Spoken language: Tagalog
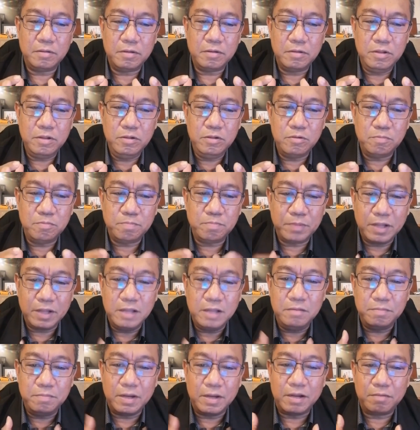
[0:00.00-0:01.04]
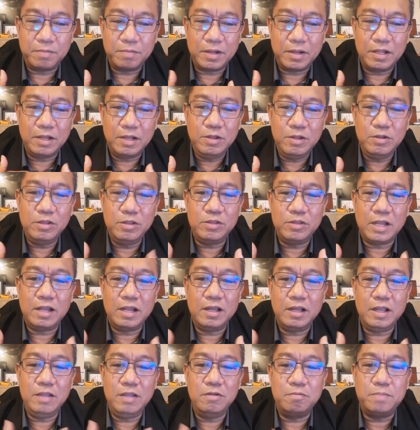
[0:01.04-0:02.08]
yung pride ba? Parang yun
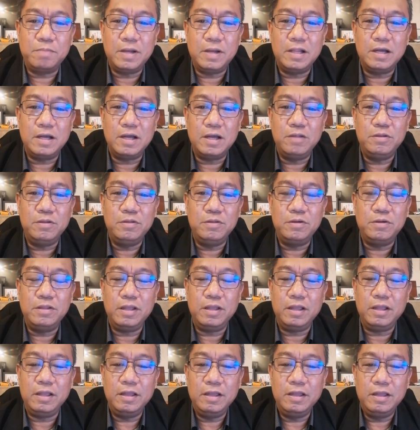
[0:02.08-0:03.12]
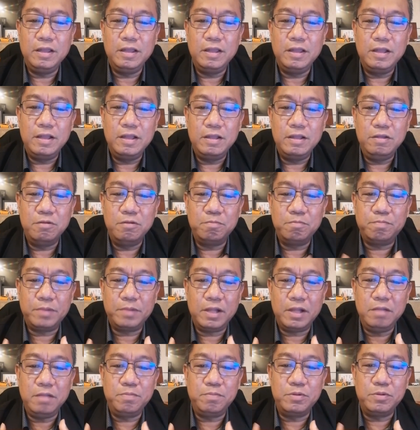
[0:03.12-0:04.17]
talaga yung parang ano doon eh. Yung
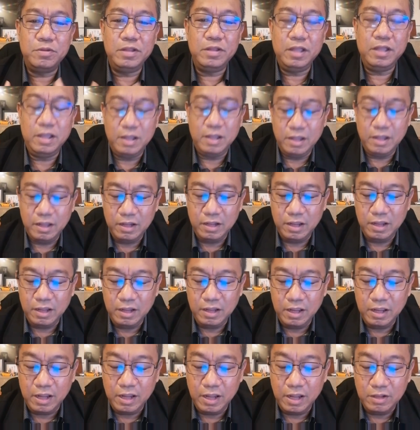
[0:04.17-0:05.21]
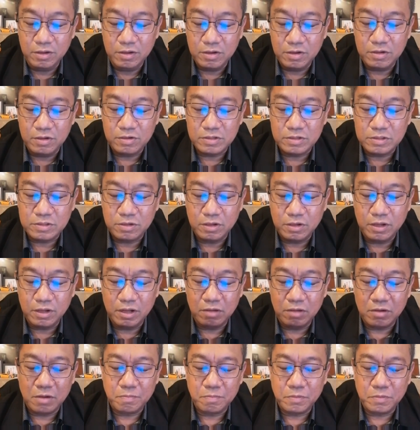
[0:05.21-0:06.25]
pride po ni, ni, ni Gideon. No? So ang
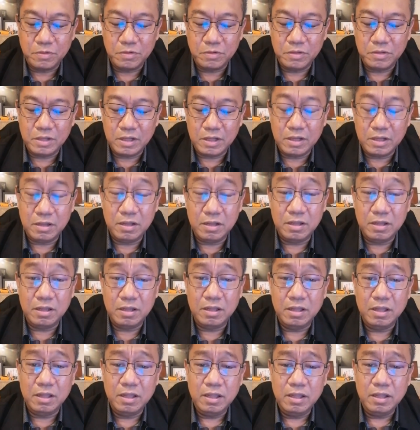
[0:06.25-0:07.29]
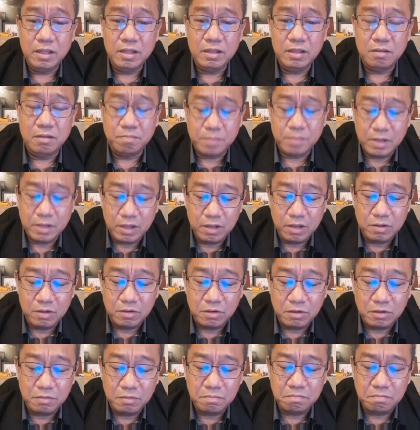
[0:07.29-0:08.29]
ginawa po ng, ng Panginoon,